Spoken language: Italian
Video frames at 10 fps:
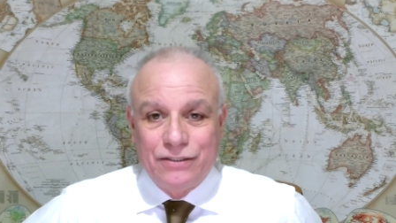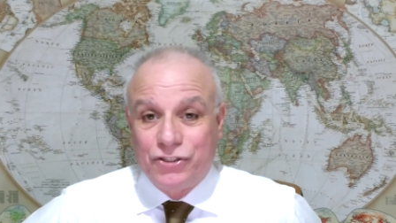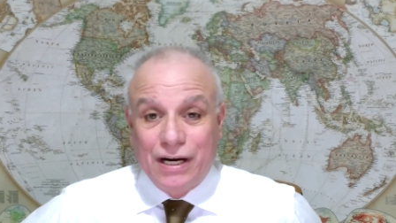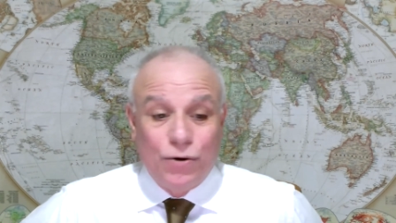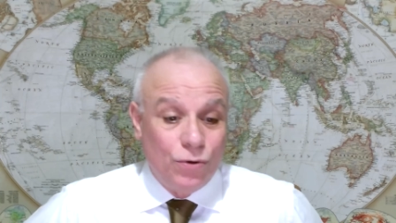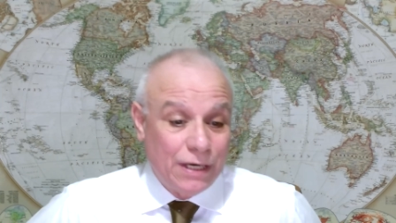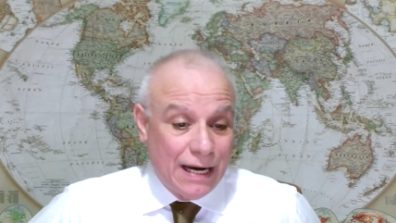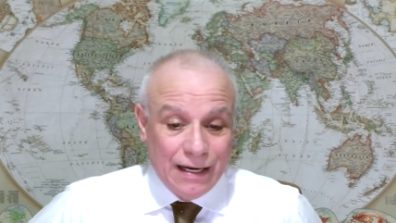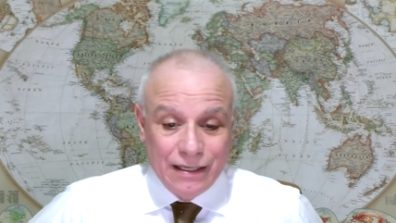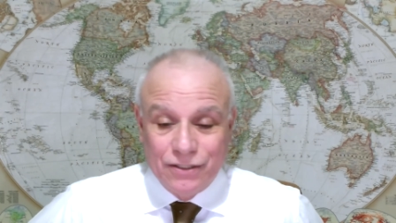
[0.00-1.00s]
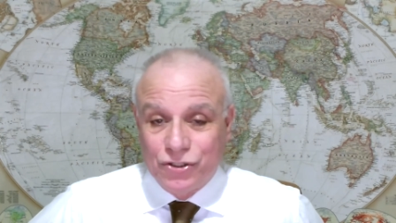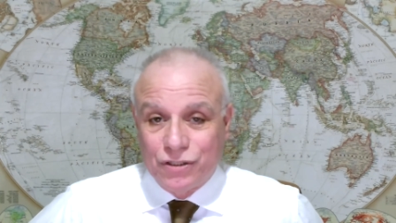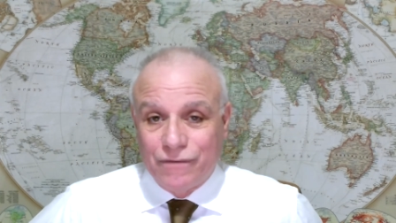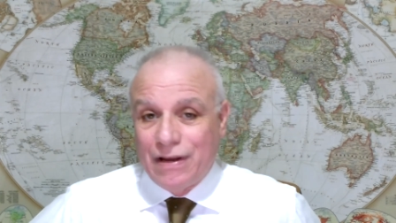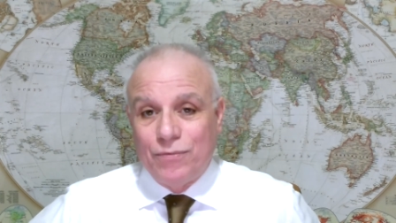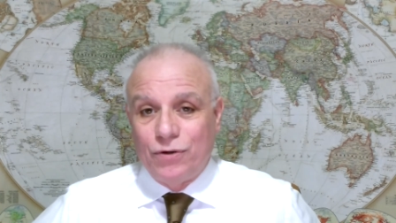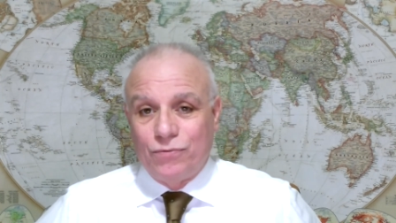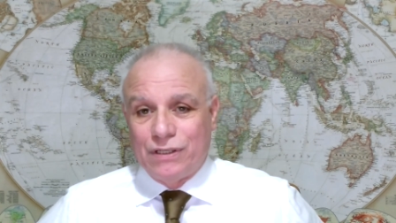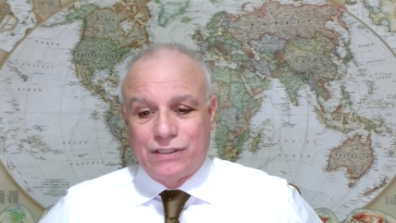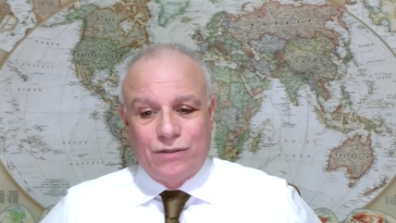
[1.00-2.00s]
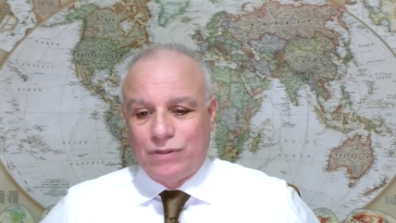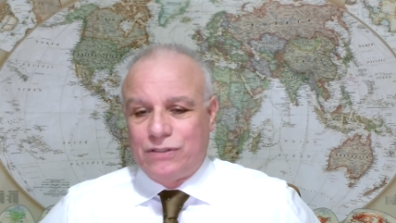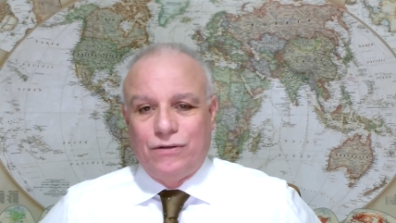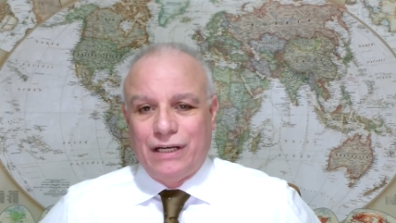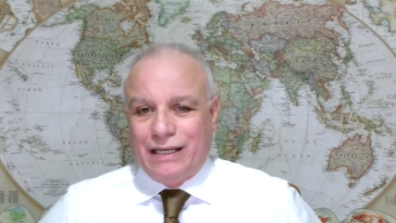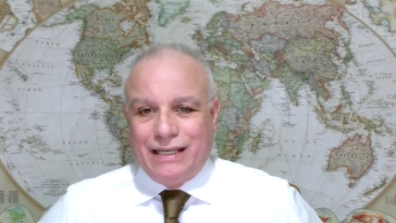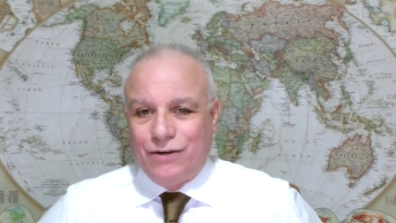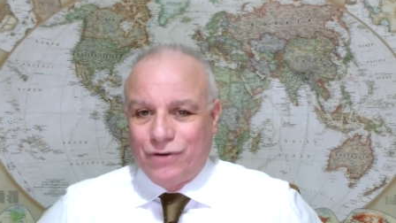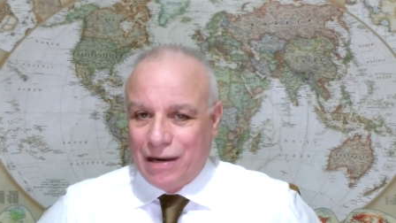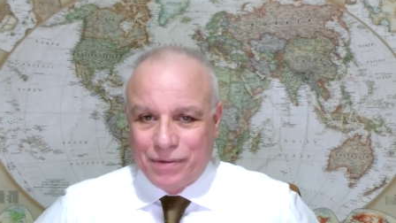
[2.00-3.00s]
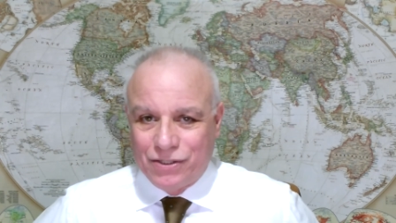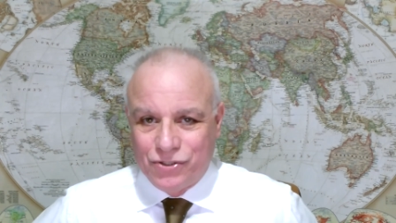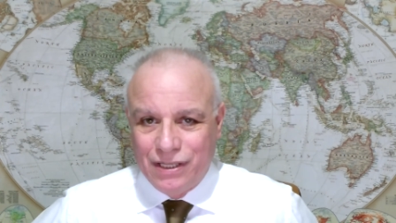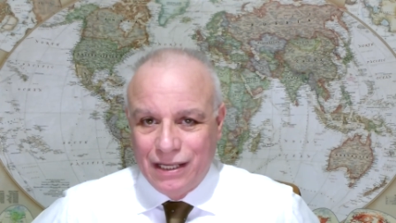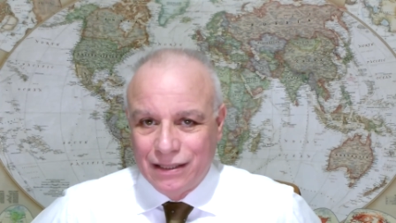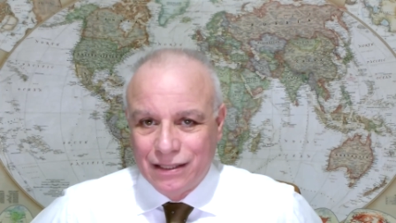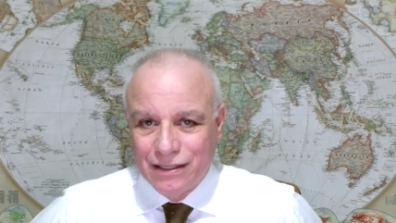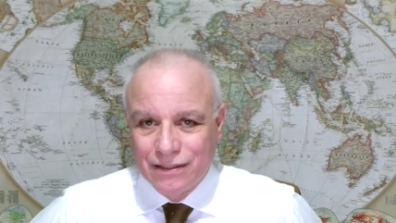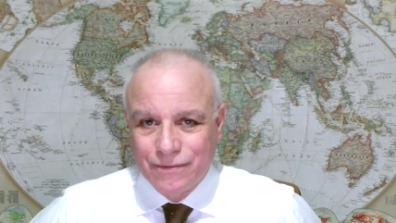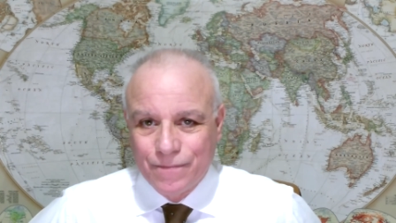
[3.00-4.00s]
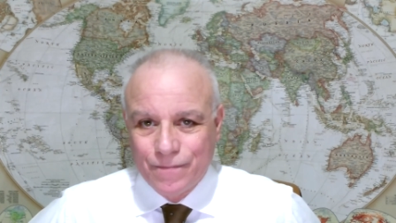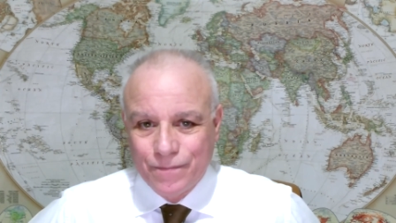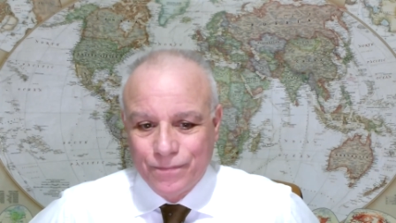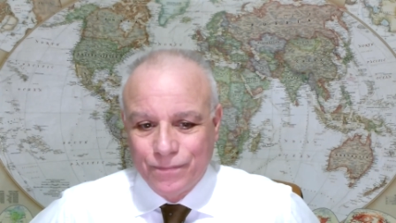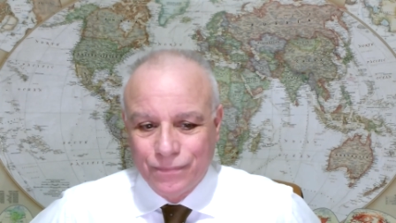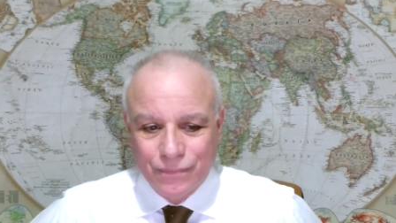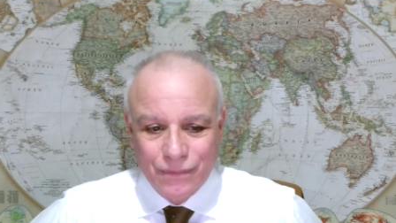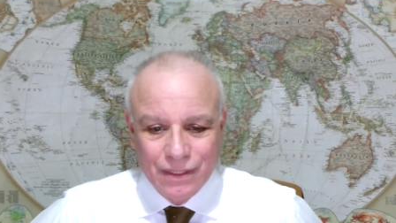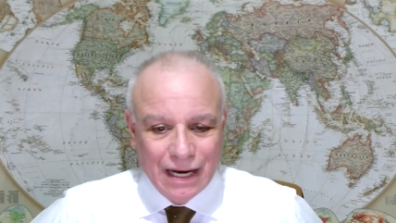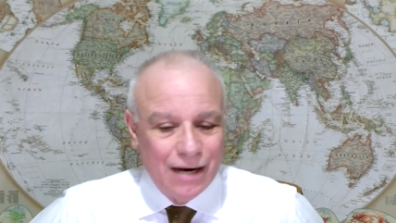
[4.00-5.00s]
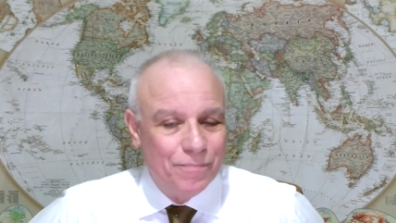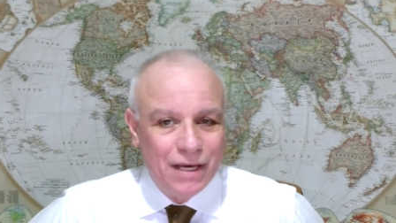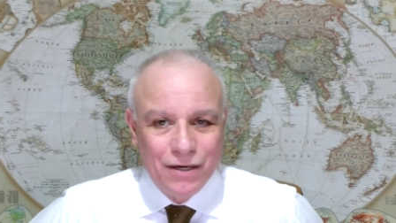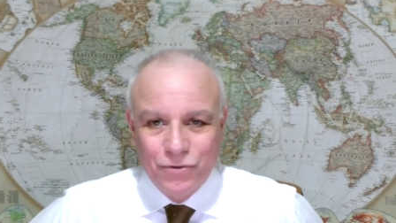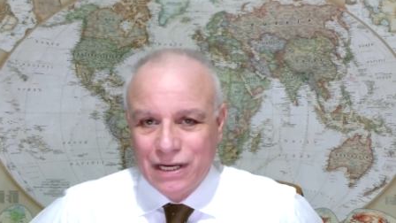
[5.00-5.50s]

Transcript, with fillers: Già ora eh, ci troviamo in una situazione che non ha precedenti, almeno